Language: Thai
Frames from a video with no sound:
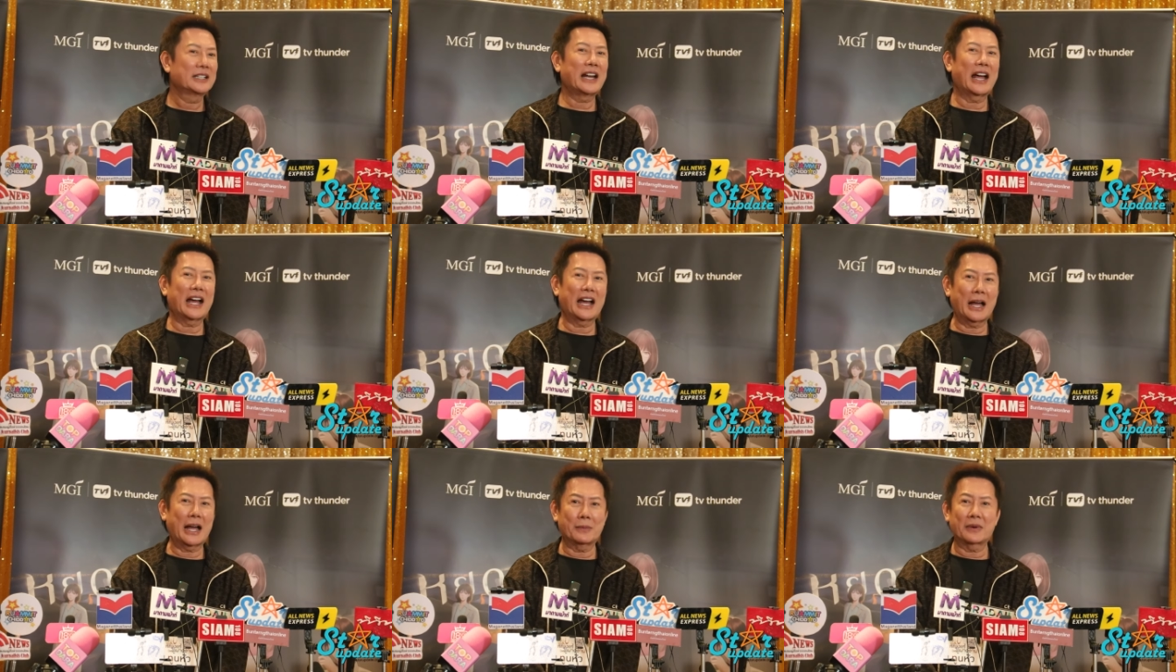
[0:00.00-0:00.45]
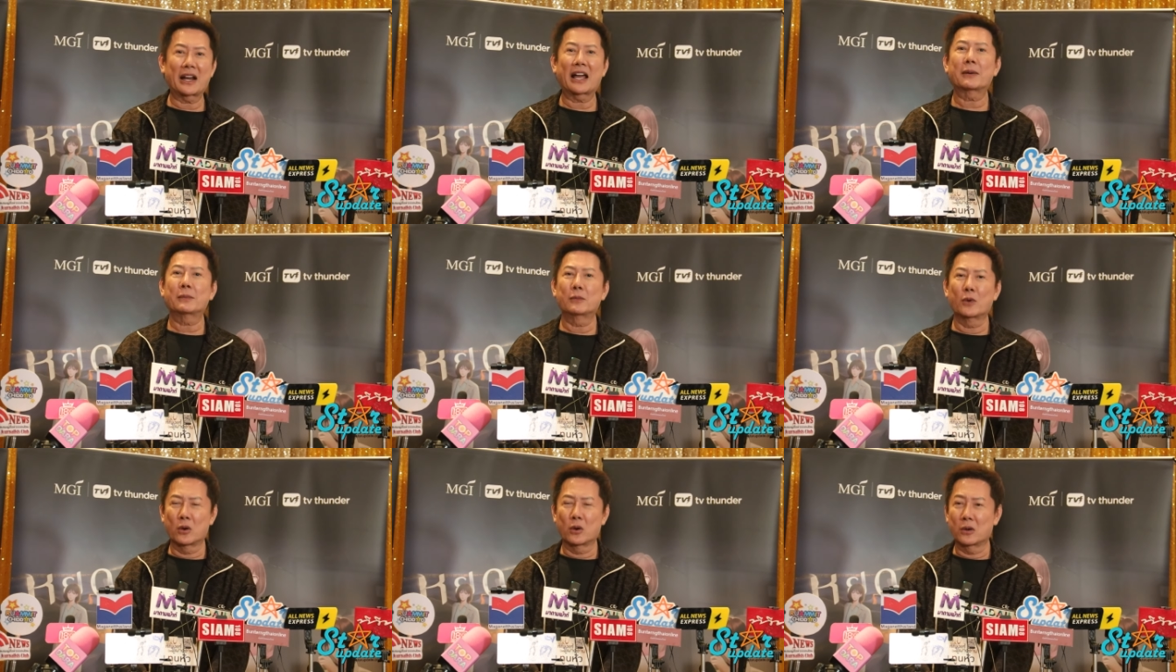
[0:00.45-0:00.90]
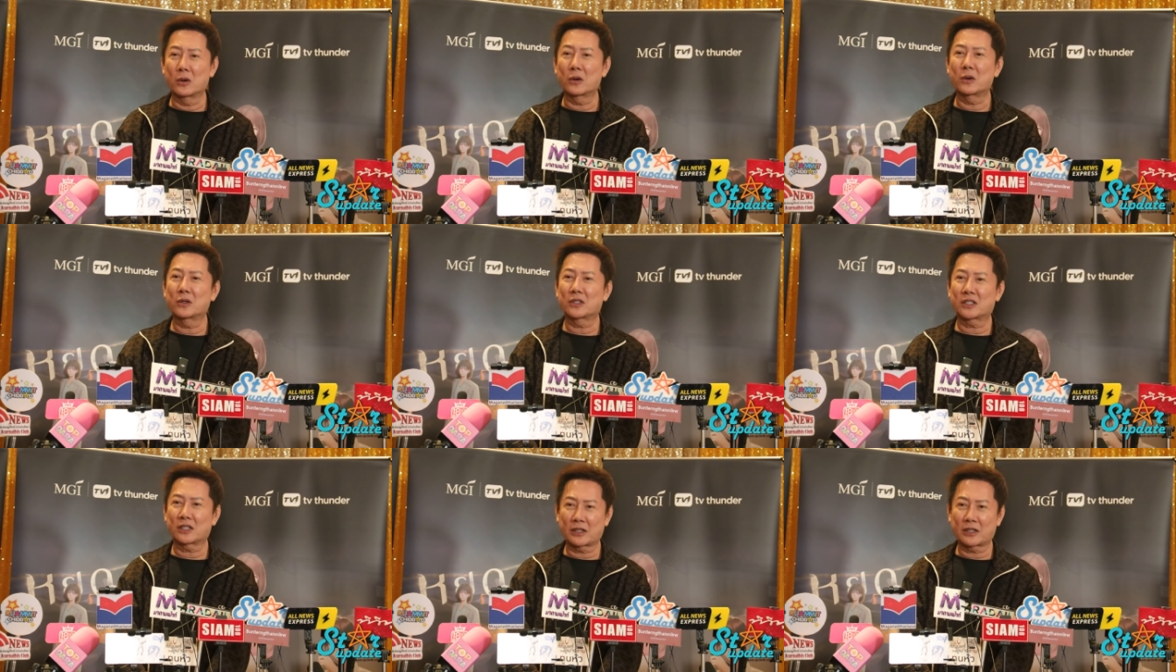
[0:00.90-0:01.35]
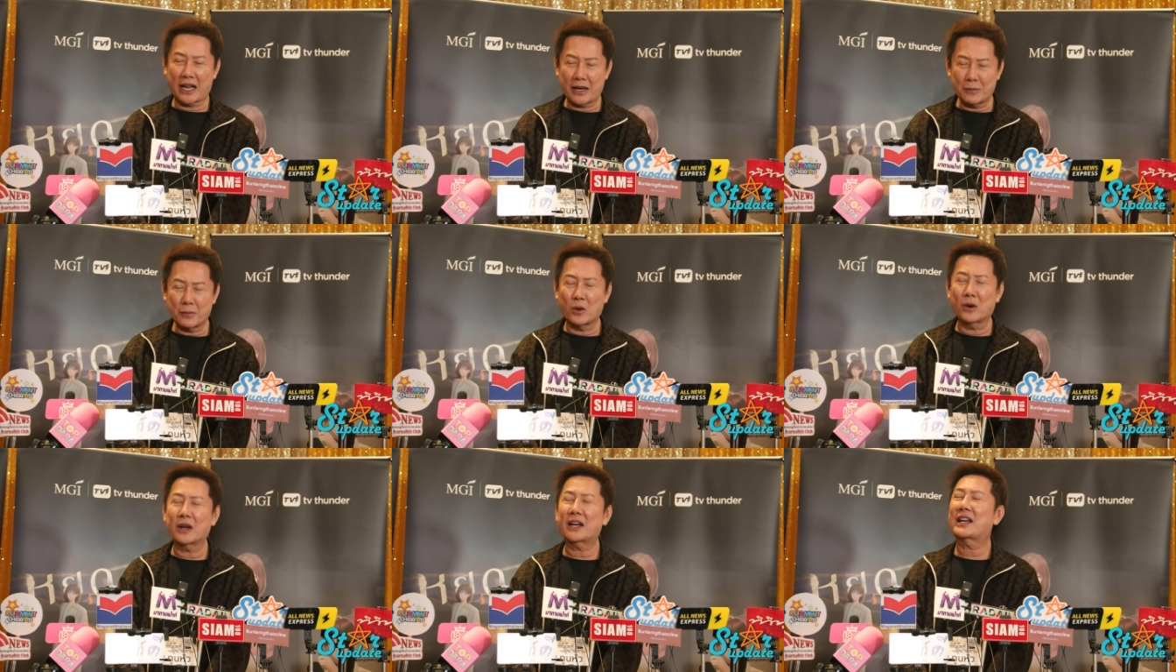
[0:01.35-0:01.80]
นางงามรักมงคุณต้องไล่
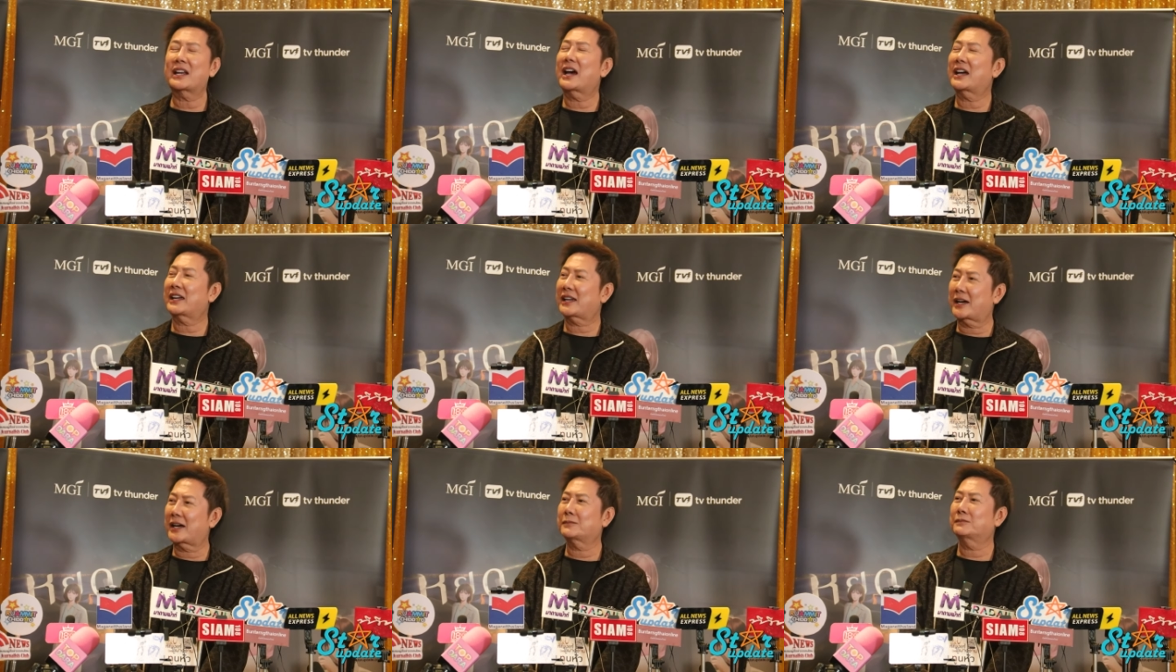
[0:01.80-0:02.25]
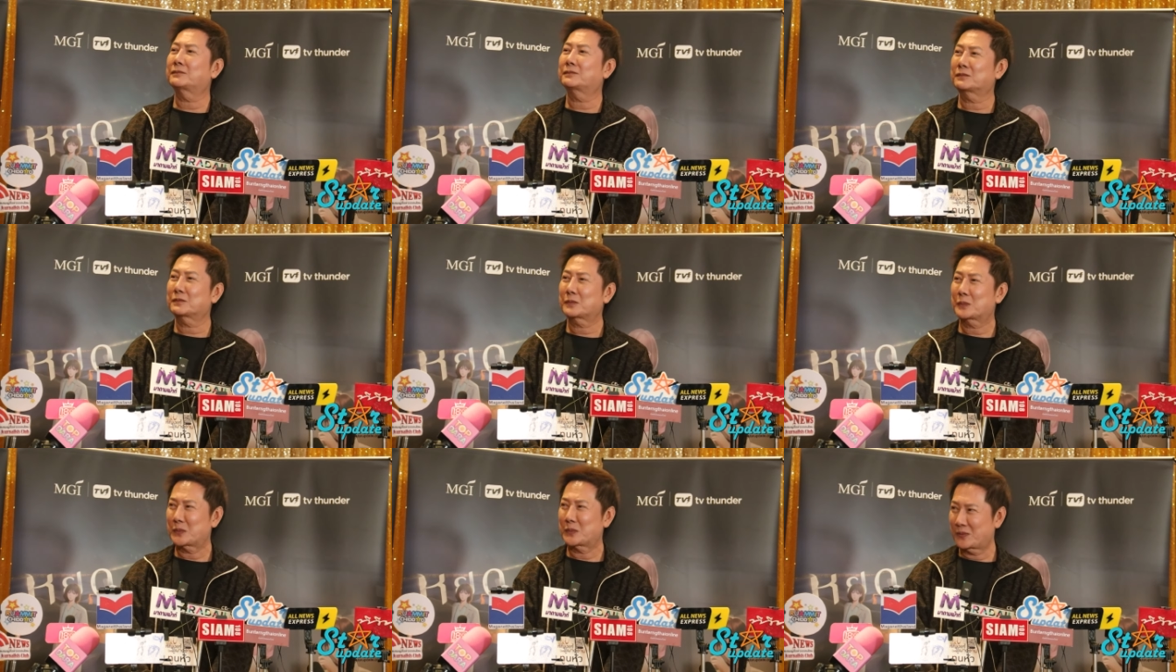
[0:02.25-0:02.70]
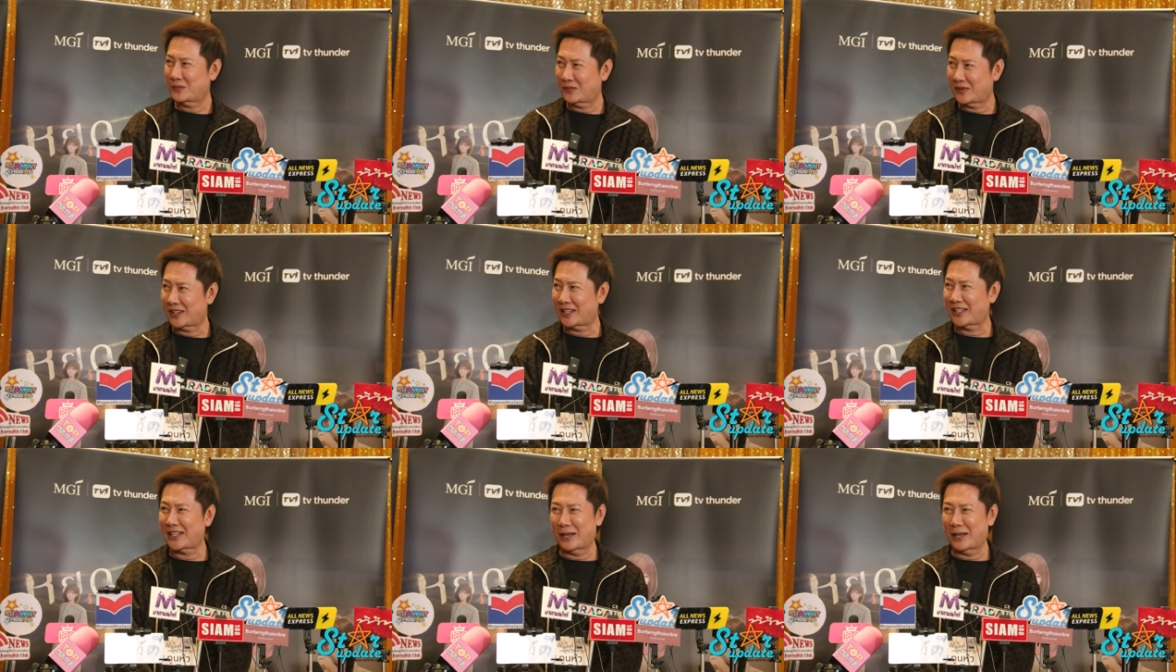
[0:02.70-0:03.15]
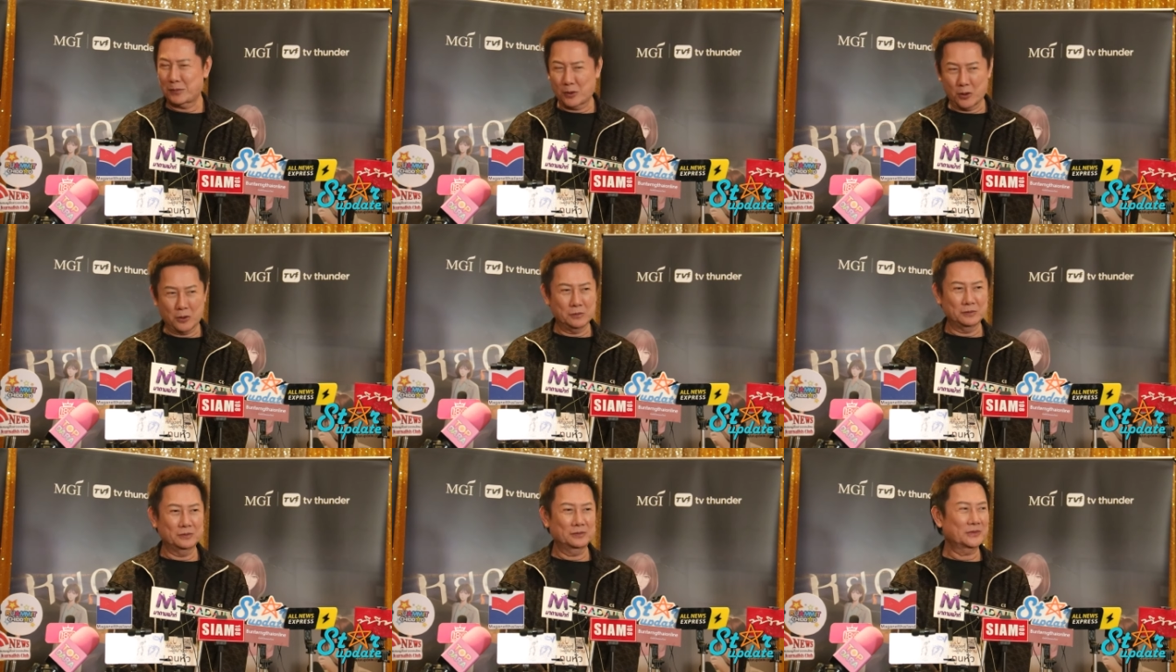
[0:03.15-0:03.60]
มงให้ได้ครับ ครับผ
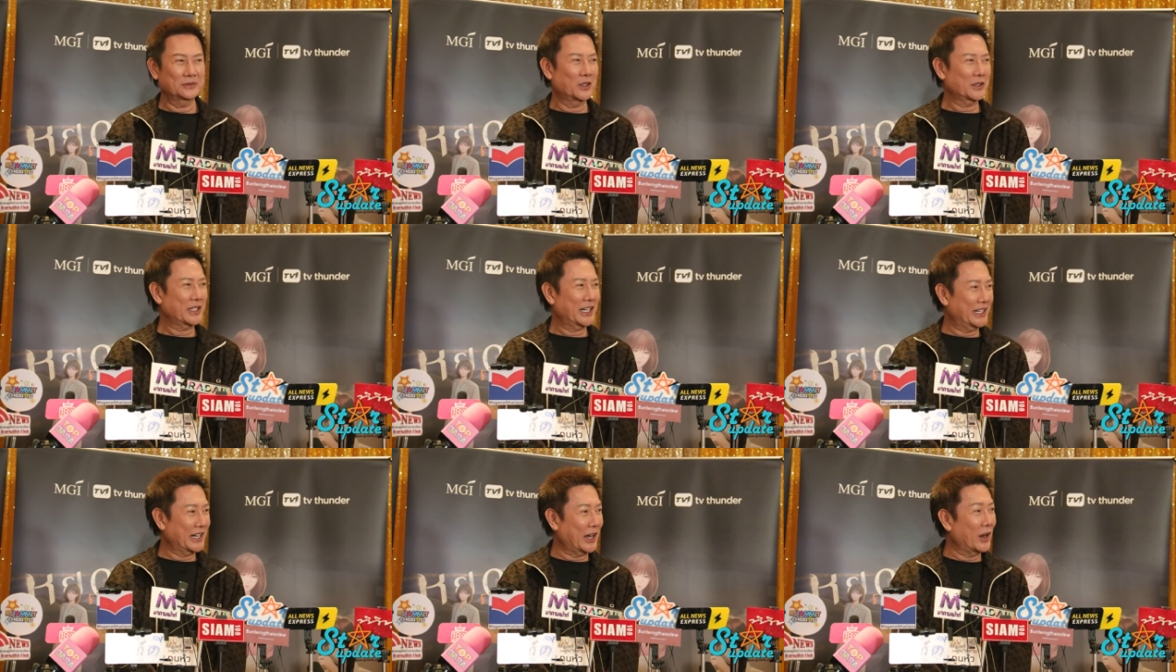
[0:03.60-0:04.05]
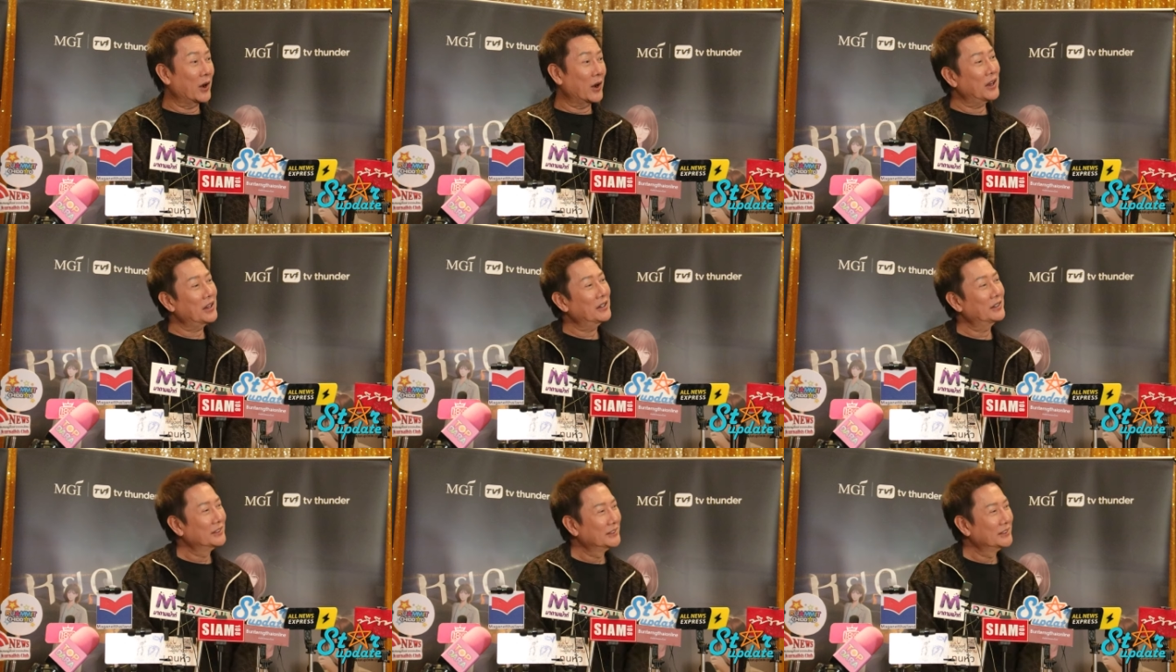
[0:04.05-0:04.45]
ม โอเคเนาะ